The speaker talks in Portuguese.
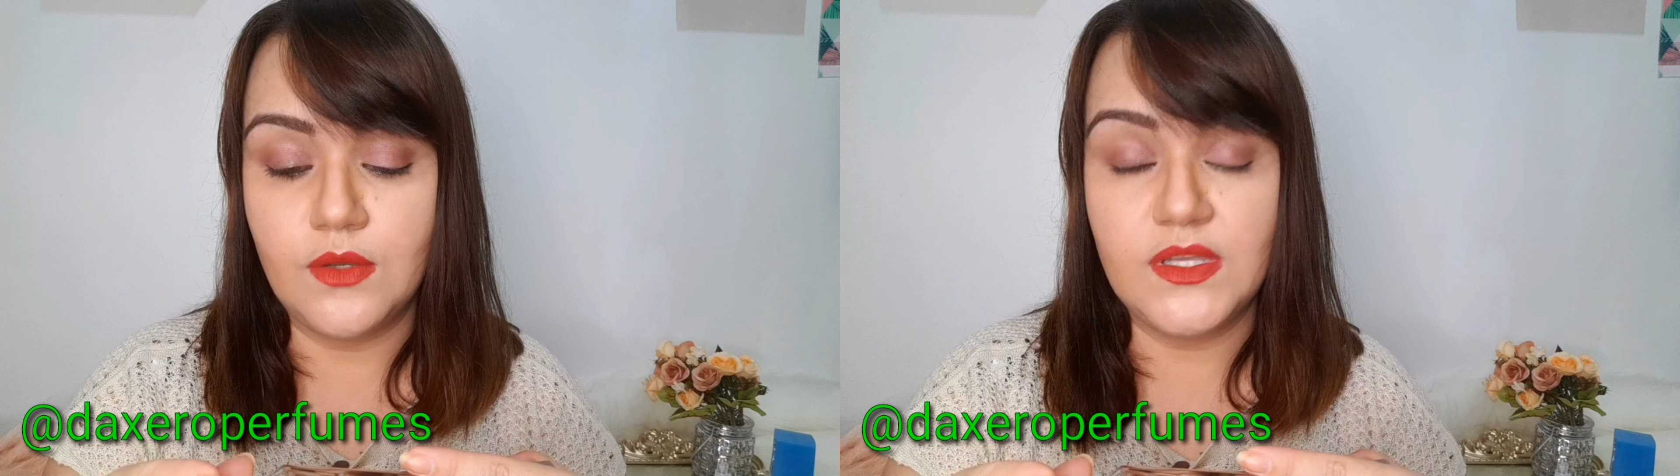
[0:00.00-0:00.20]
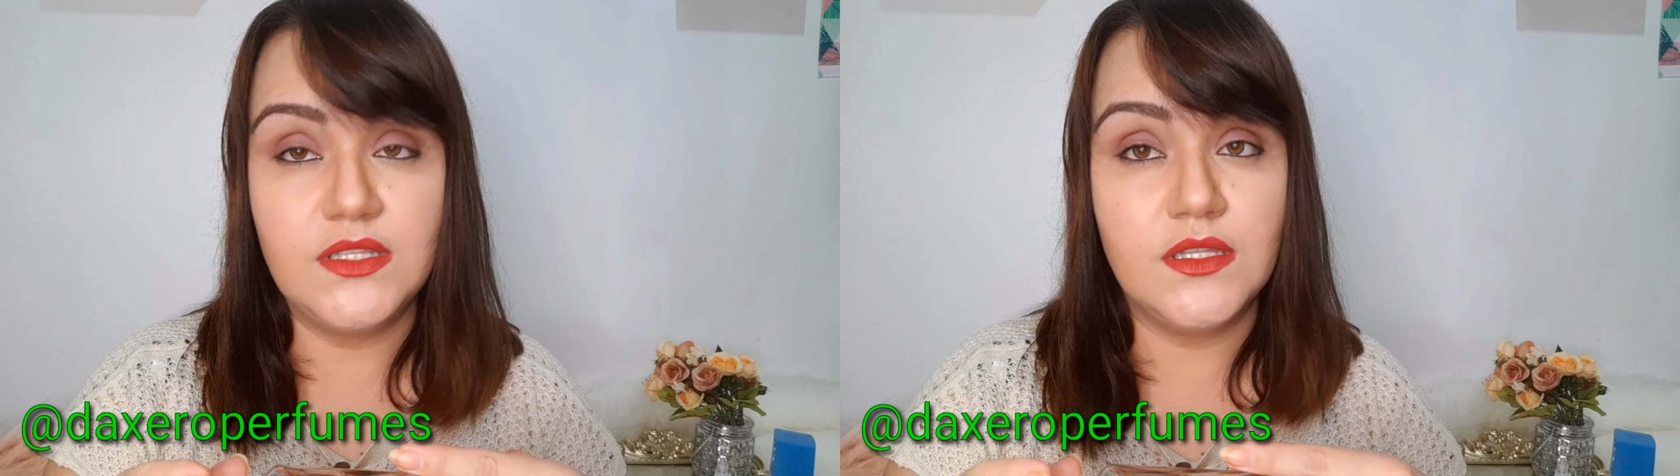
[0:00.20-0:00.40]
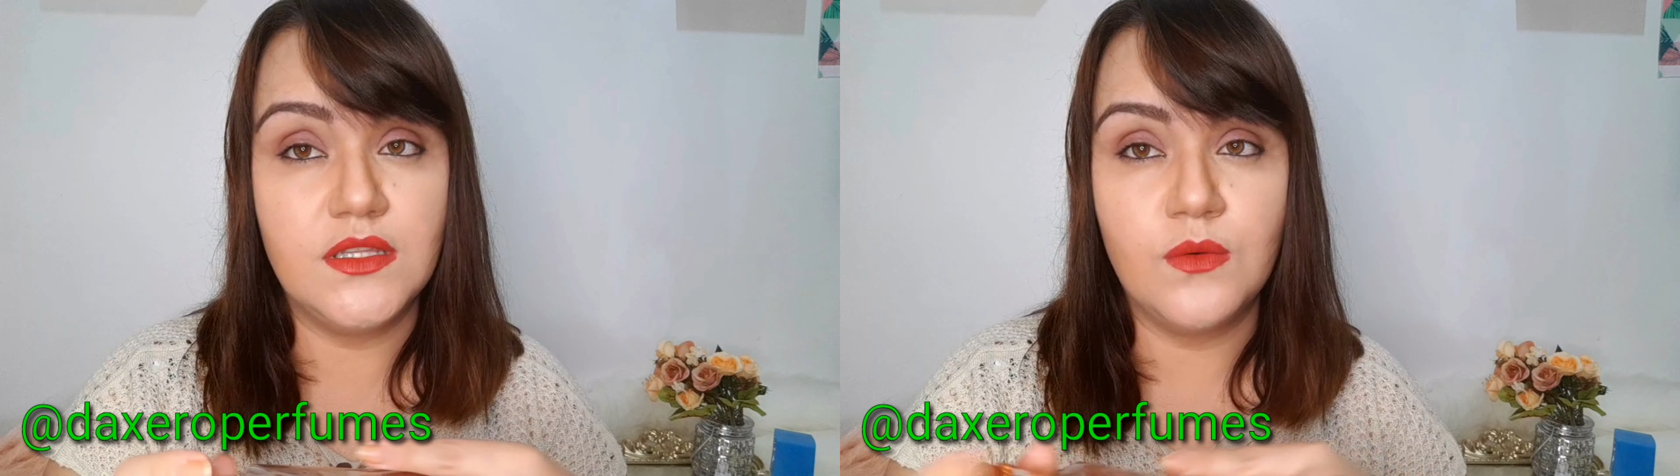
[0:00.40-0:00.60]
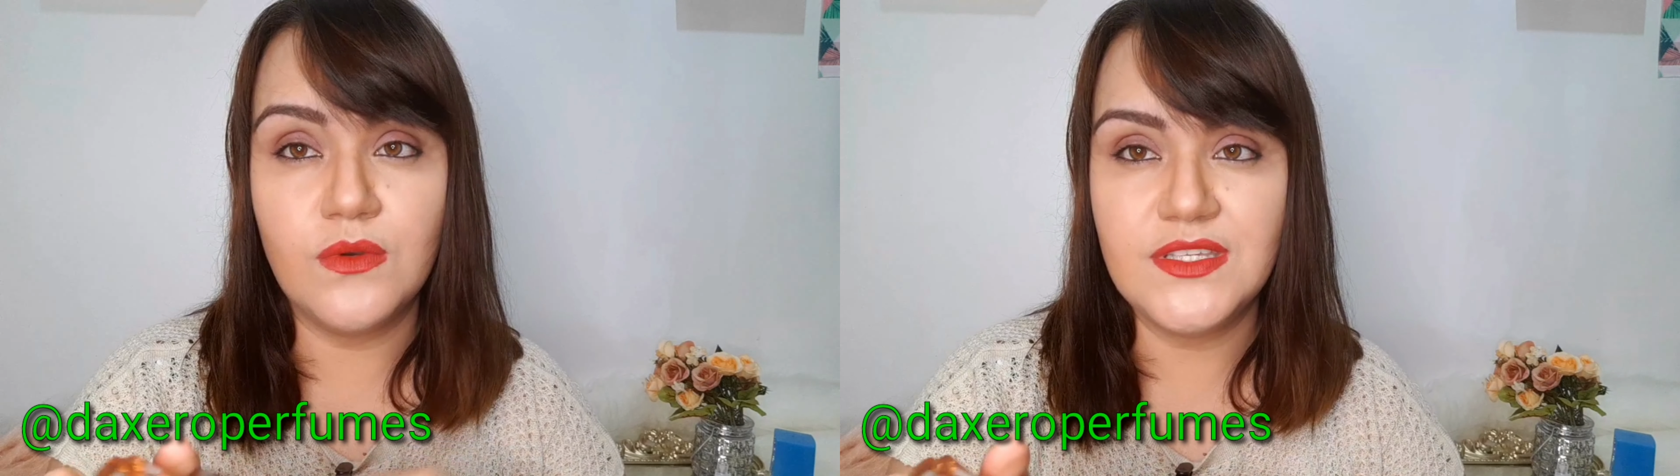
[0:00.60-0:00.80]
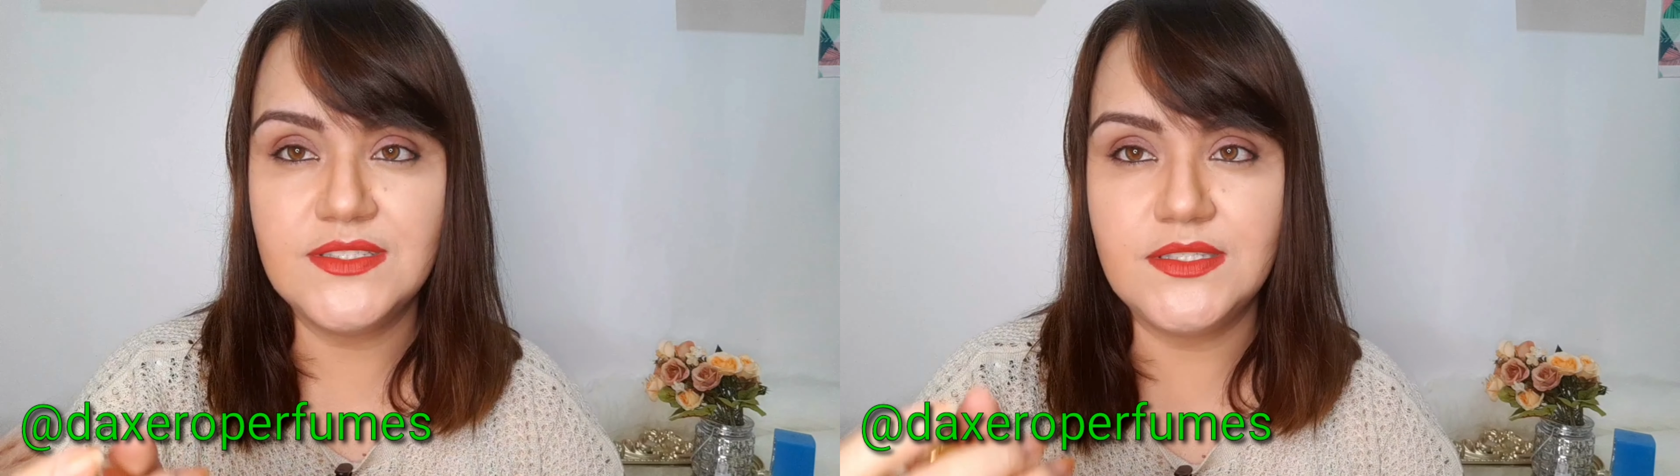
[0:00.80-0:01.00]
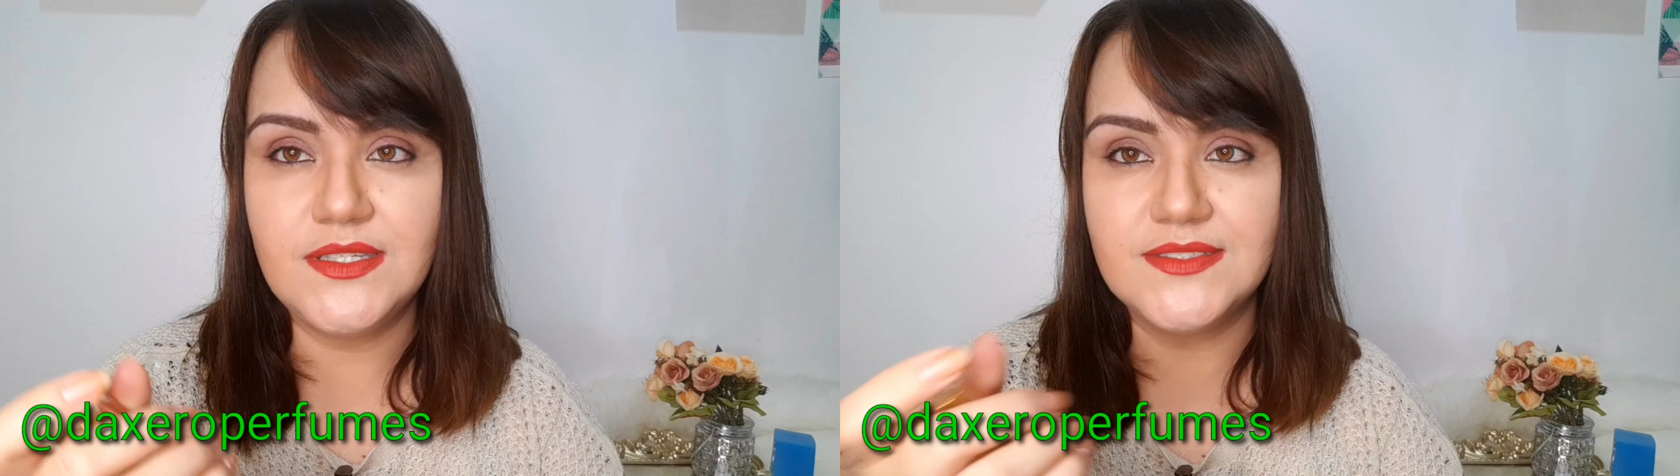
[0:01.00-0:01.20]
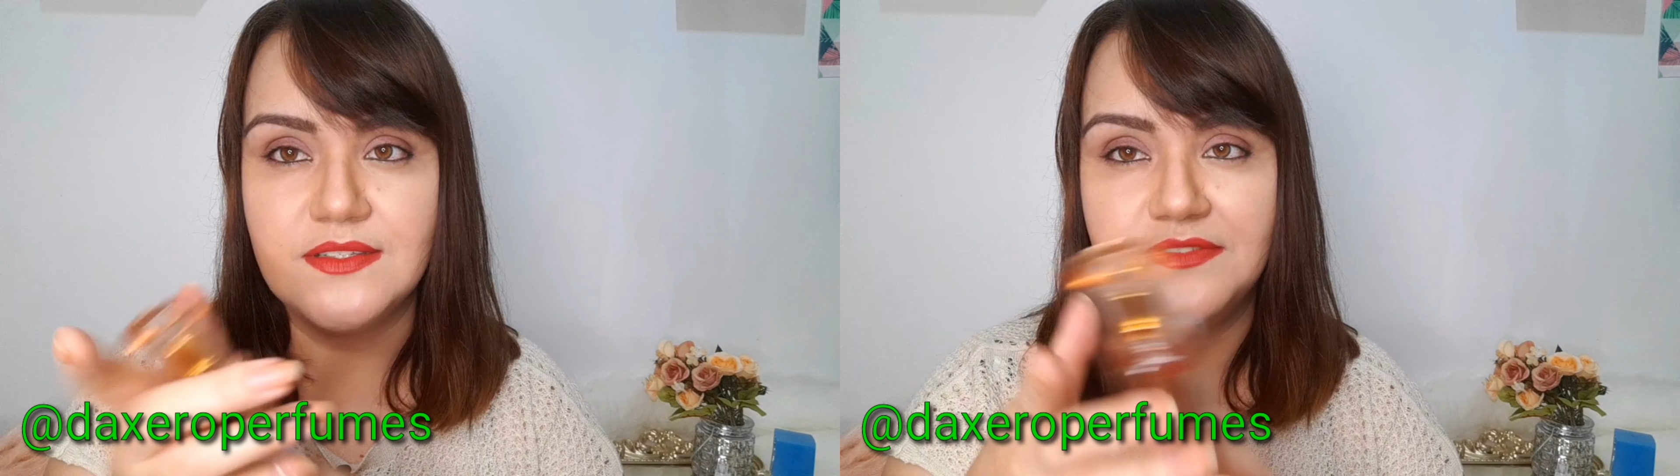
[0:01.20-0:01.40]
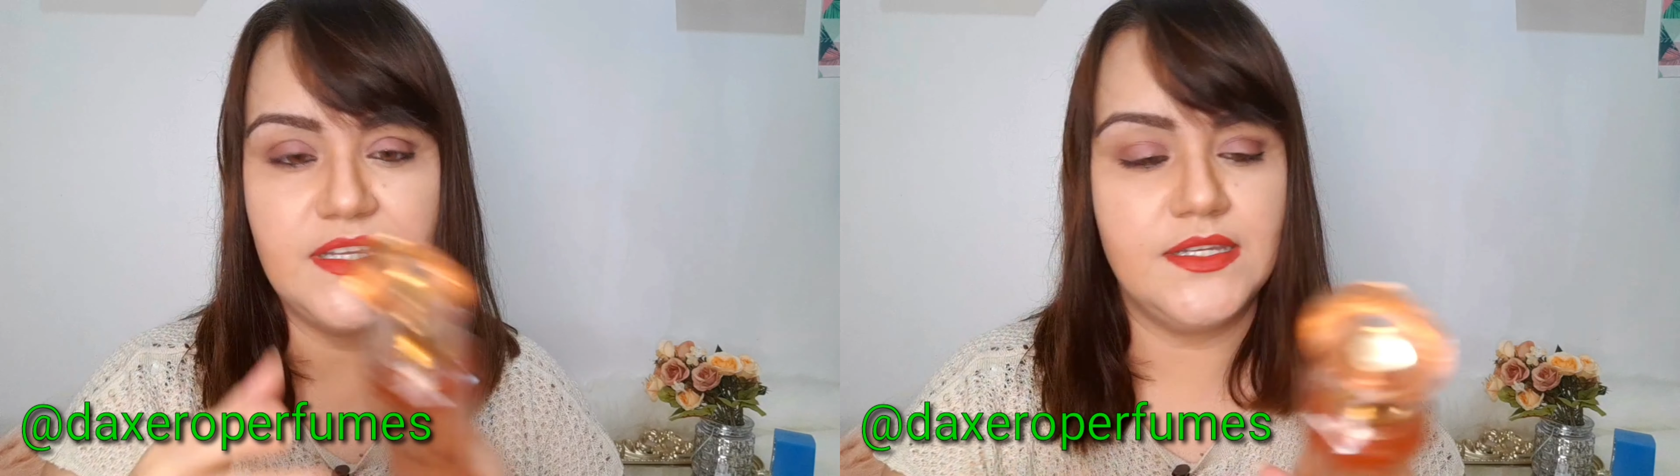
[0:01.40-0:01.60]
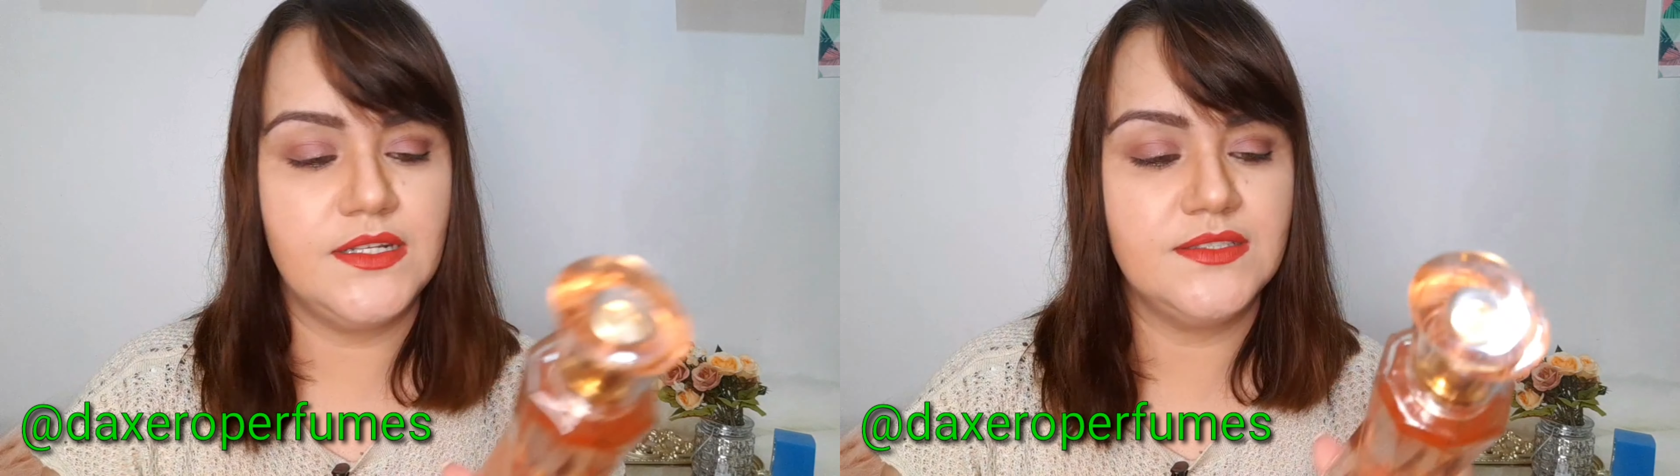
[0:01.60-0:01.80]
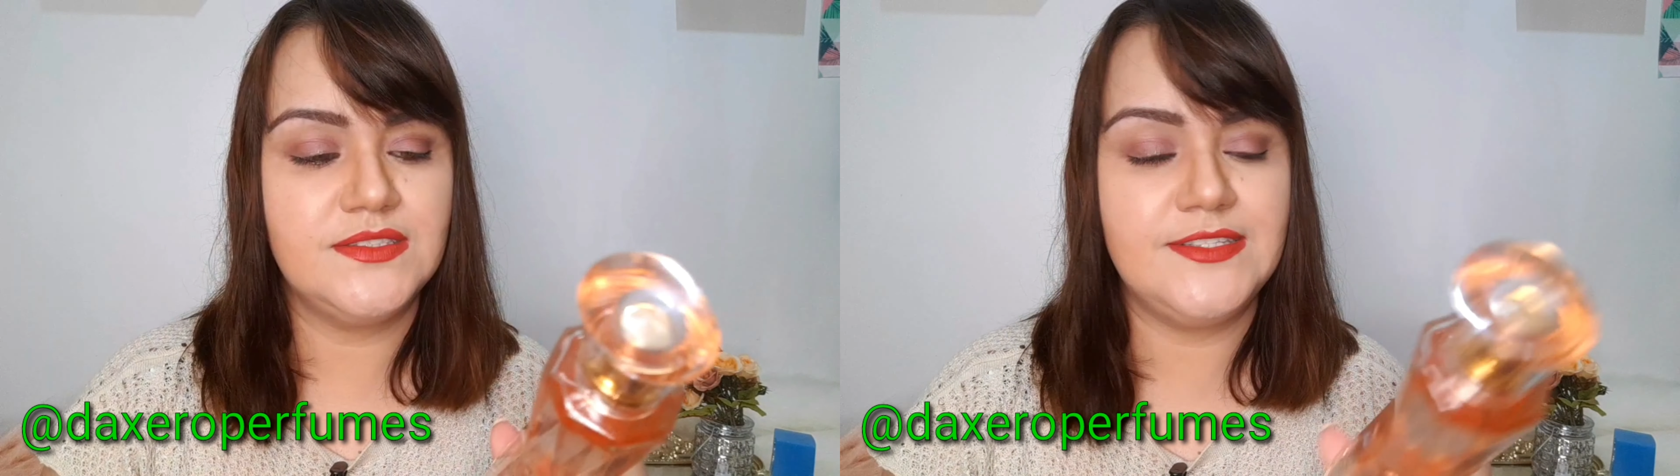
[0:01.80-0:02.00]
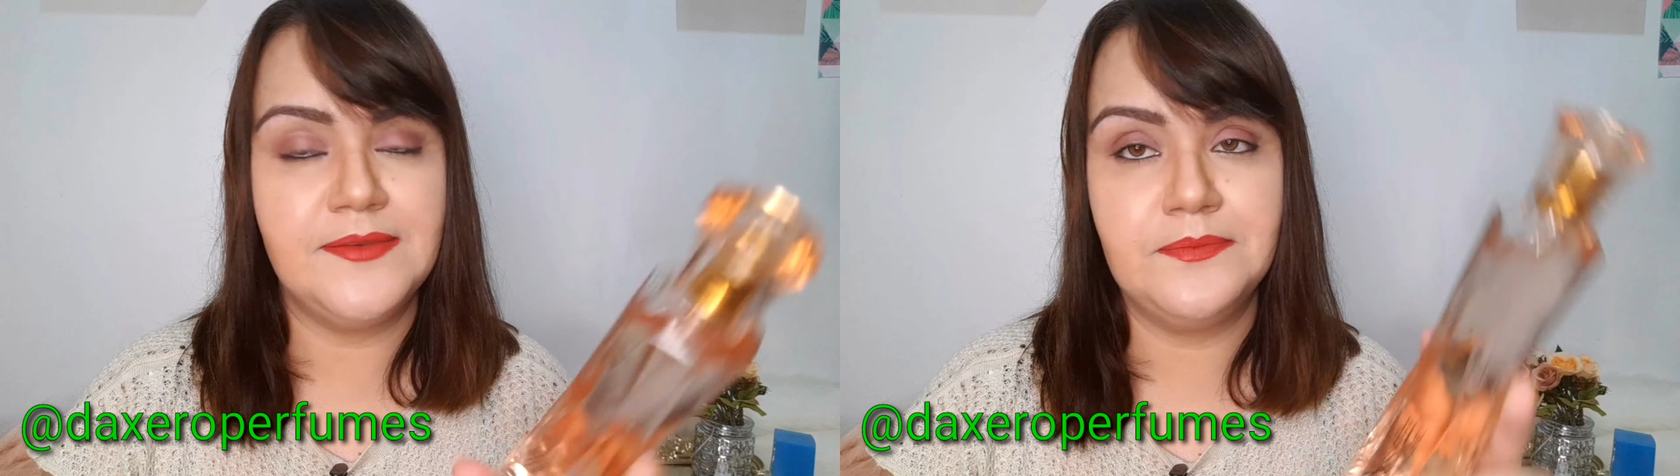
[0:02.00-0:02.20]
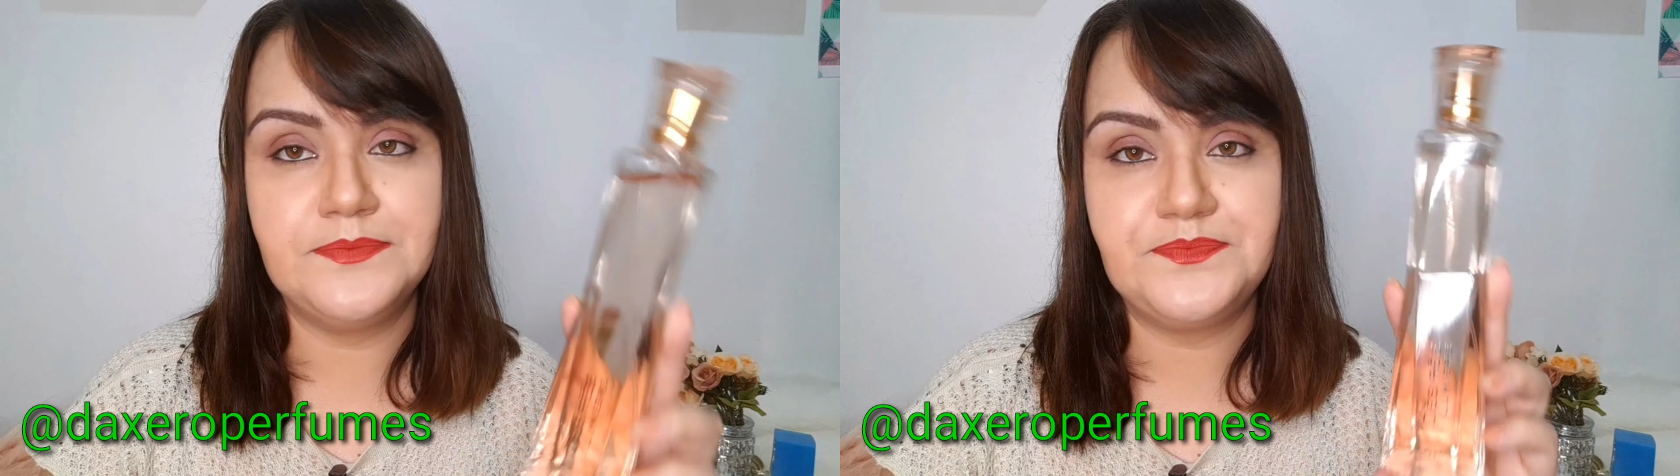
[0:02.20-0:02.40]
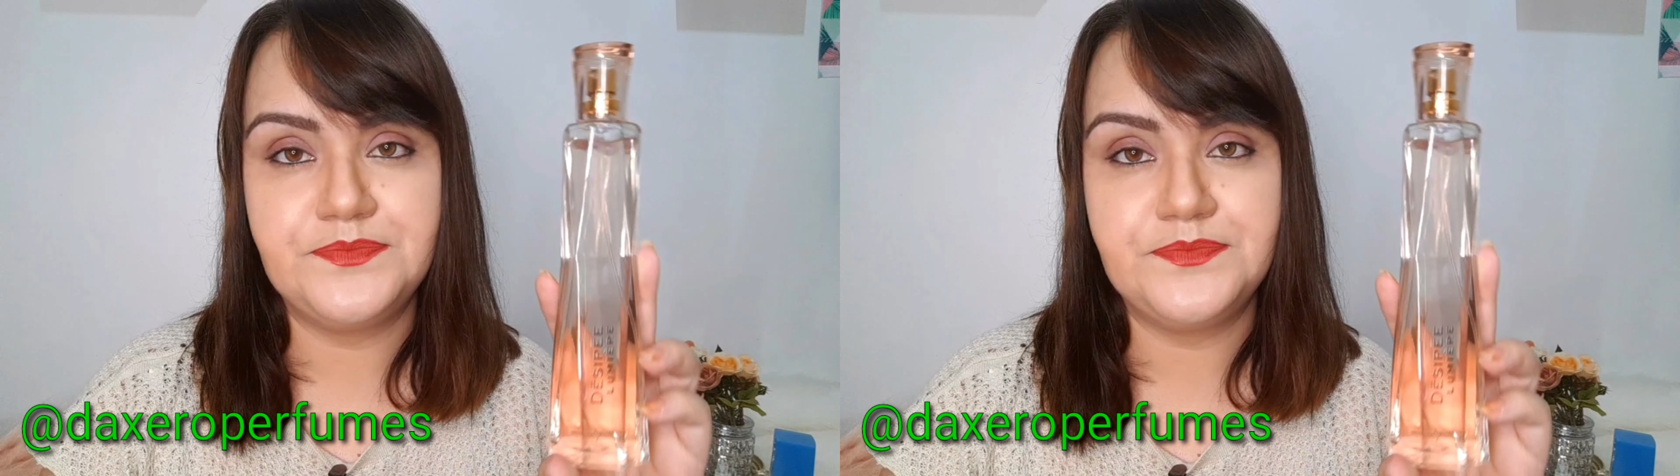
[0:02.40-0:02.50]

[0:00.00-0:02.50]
Eu ainda não conhecia essa fragrância.